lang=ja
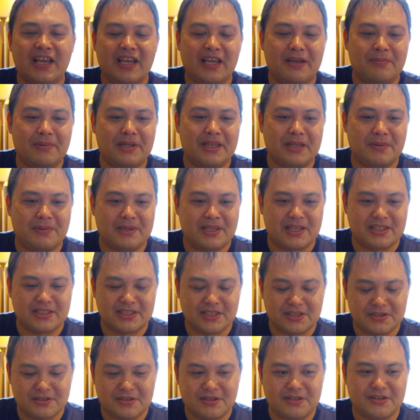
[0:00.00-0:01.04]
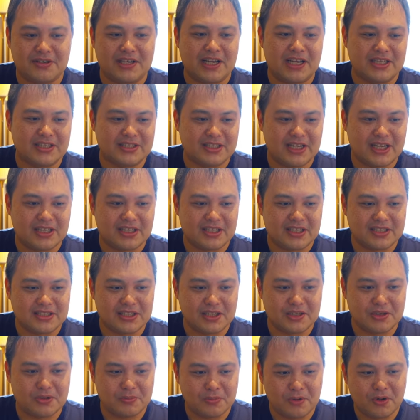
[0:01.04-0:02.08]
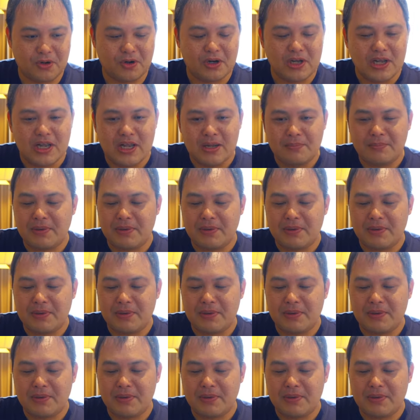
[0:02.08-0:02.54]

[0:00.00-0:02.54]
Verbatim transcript: えバタバタしてるっていう感じなんですけれども、